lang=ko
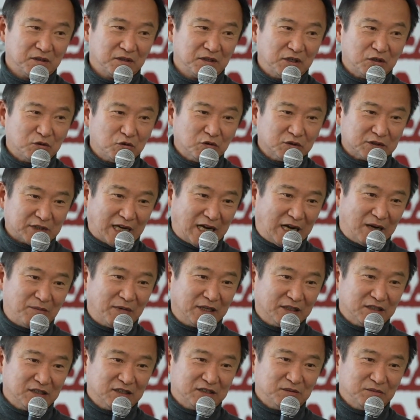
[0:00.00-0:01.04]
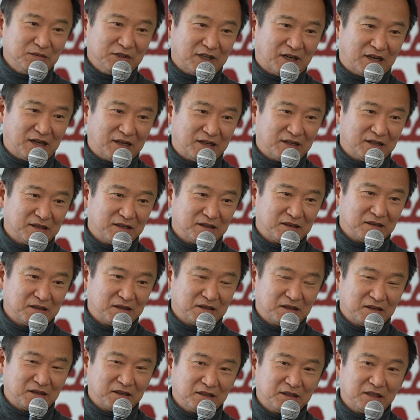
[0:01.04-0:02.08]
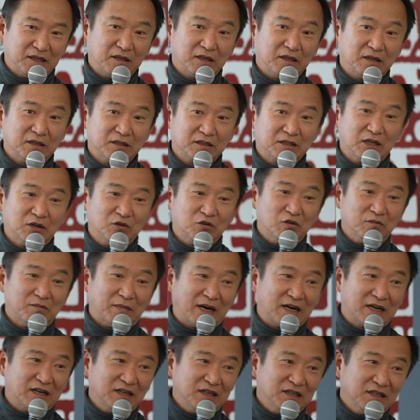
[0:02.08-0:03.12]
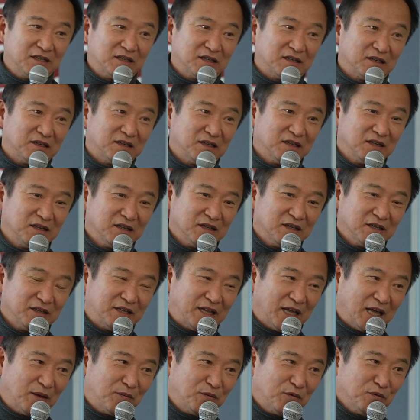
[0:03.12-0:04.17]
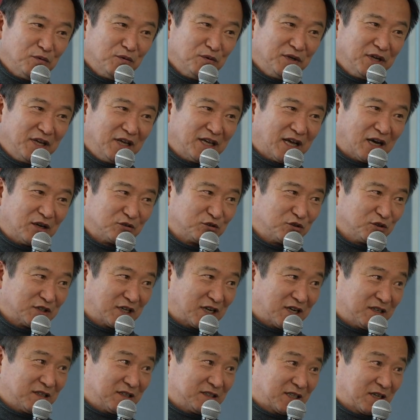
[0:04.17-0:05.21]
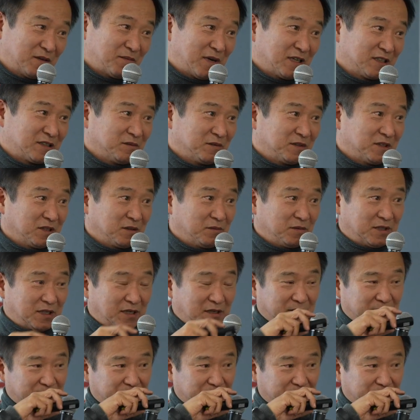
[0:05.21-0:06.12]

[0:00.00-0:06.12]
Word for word: 입국 잘 만들어집니다. 근데 결국 막걸리를 대부분의 양조장 제가 말씀드립니다.